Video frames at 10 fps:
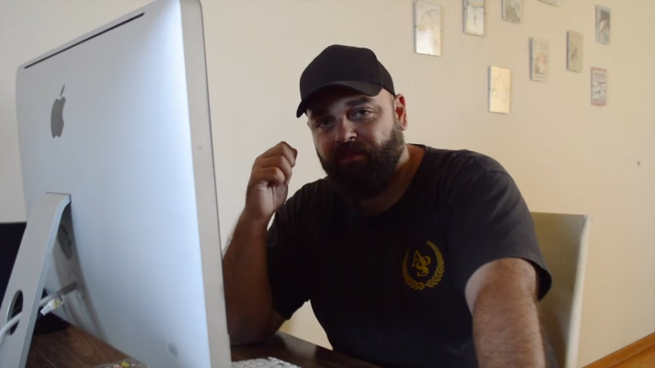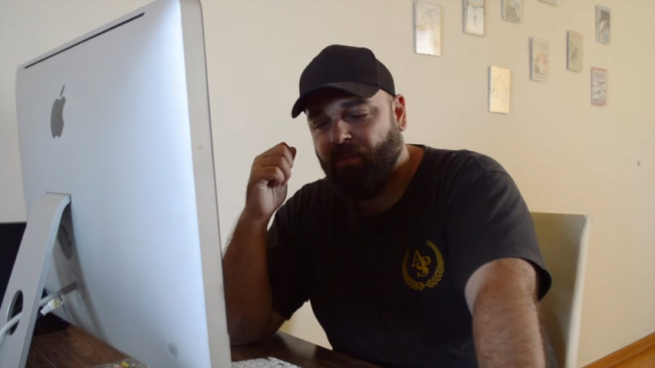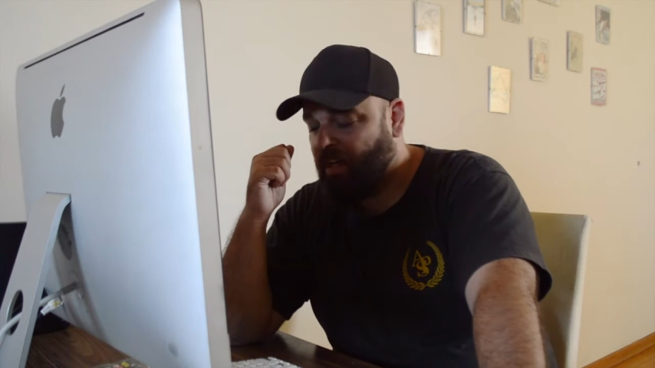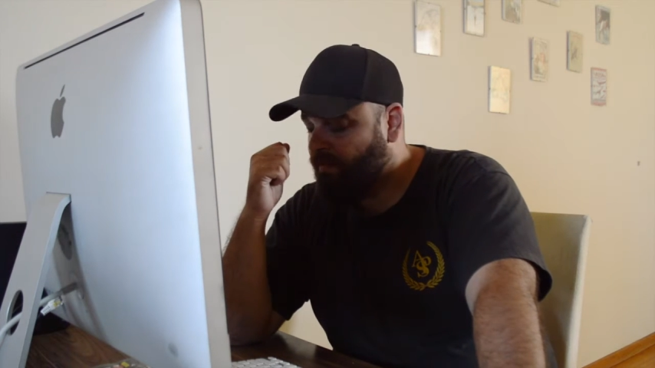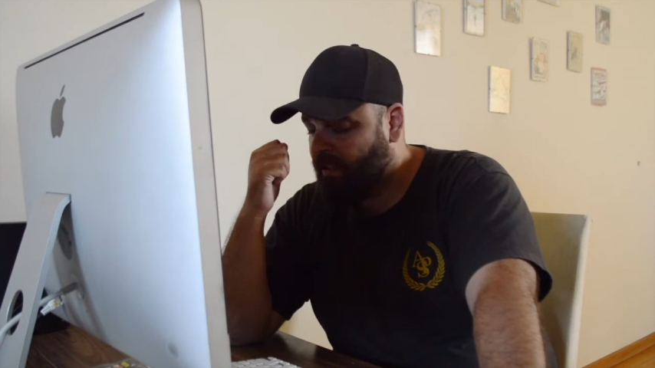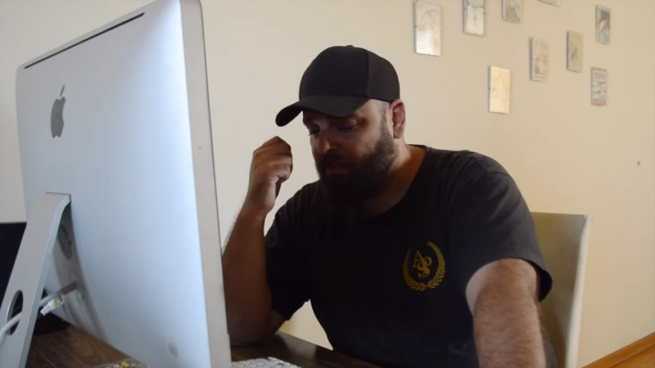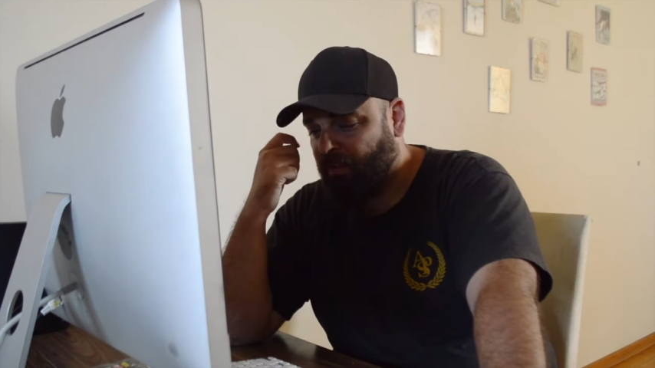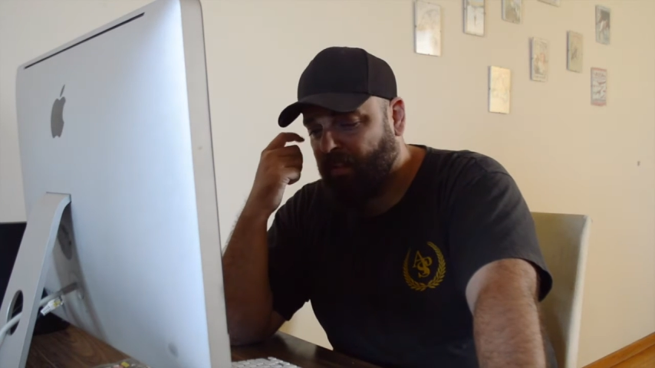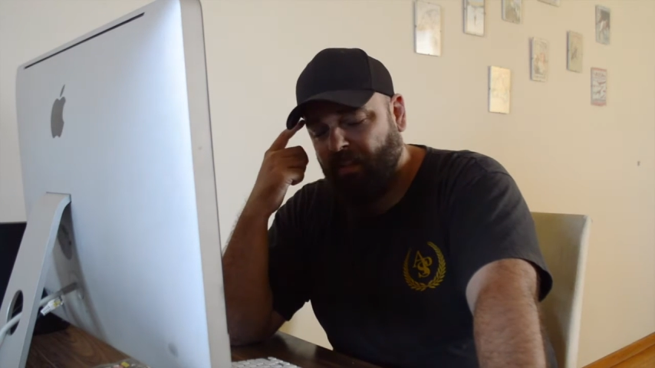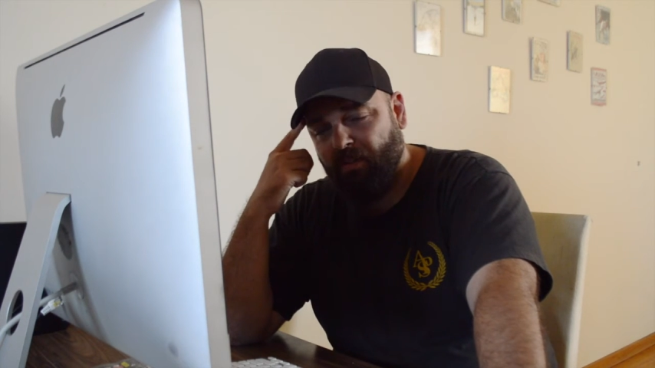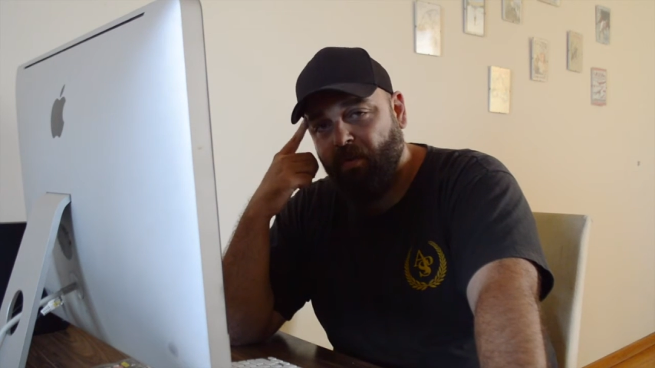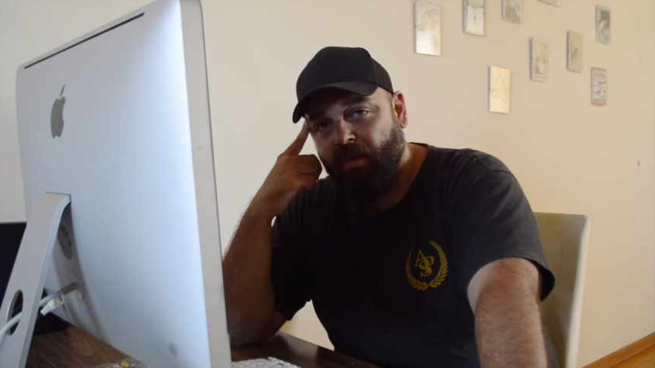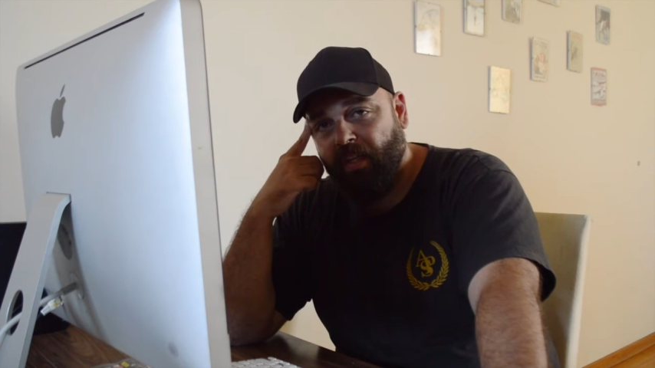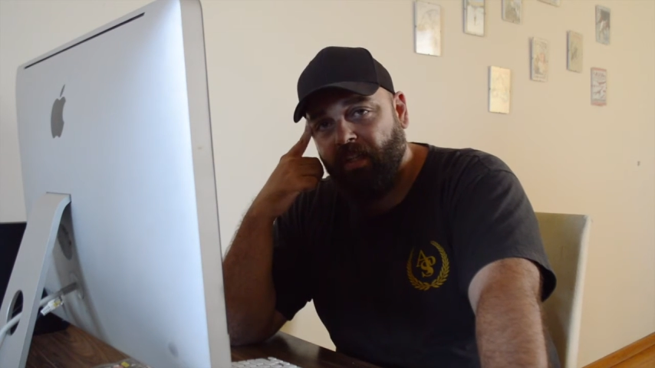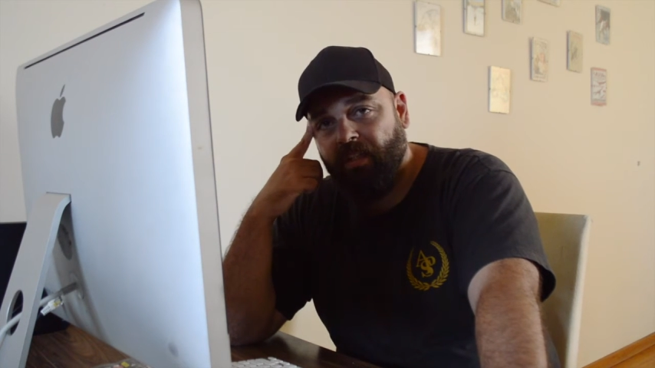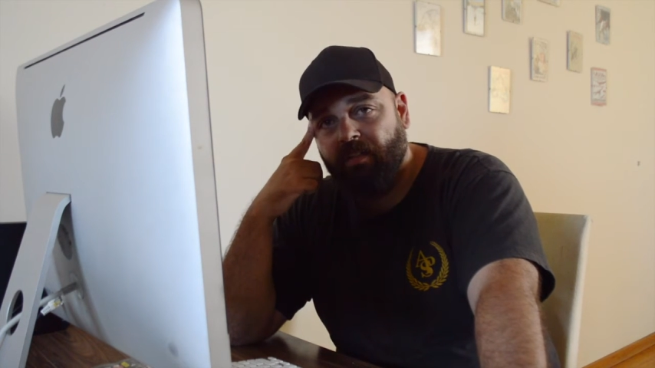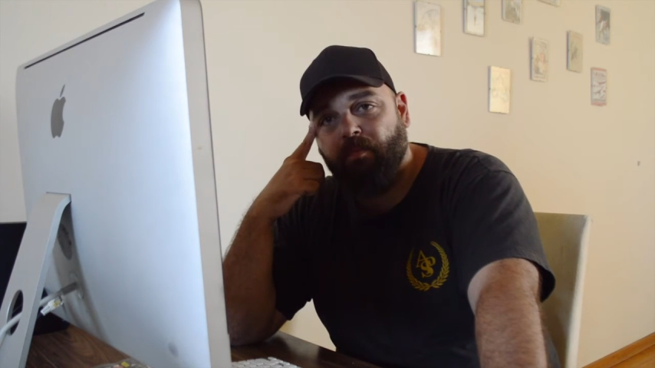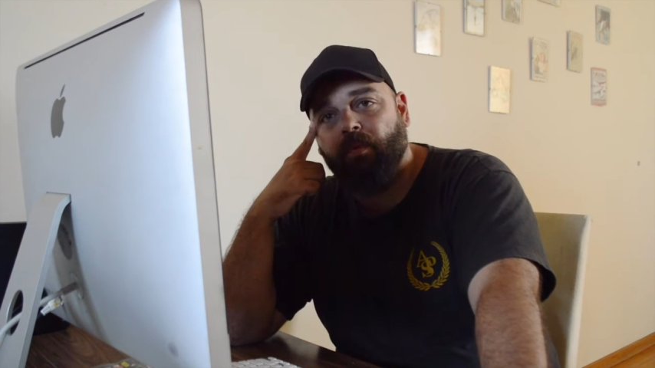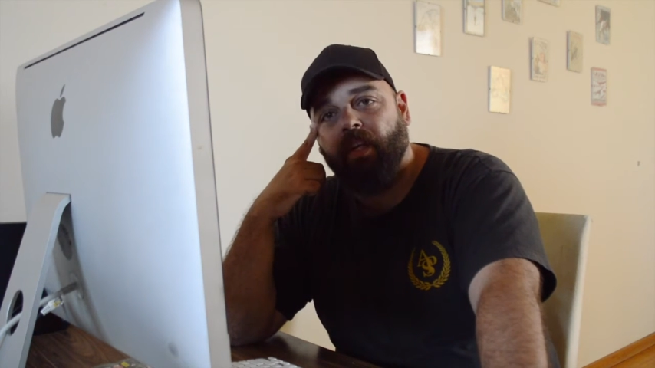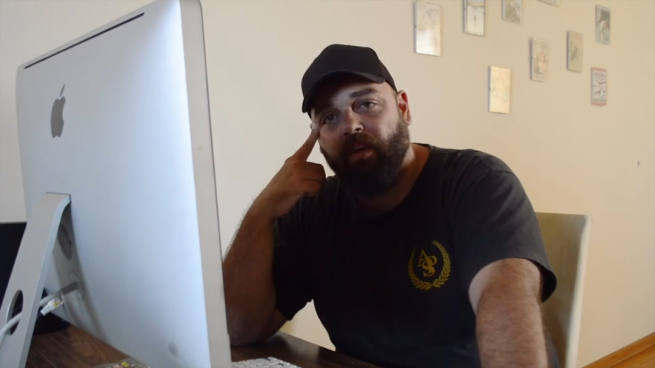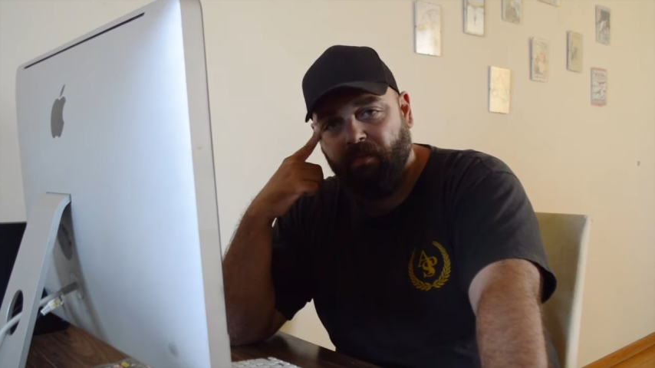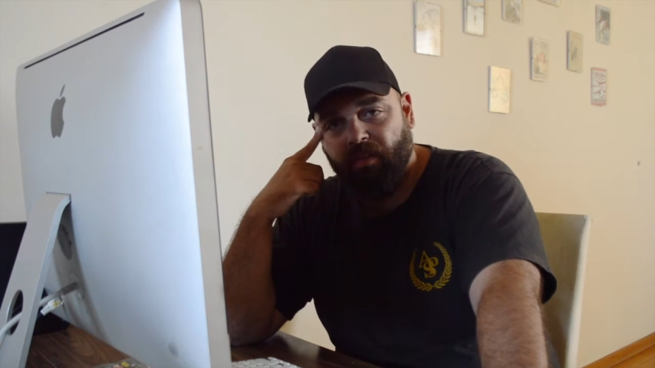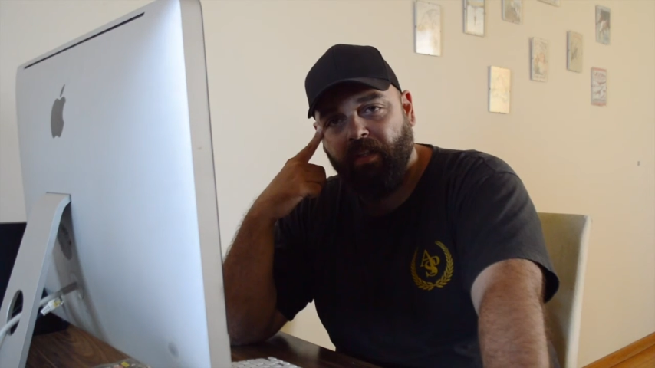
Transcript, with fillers: Vou gravar todas as corridas, porque eu vou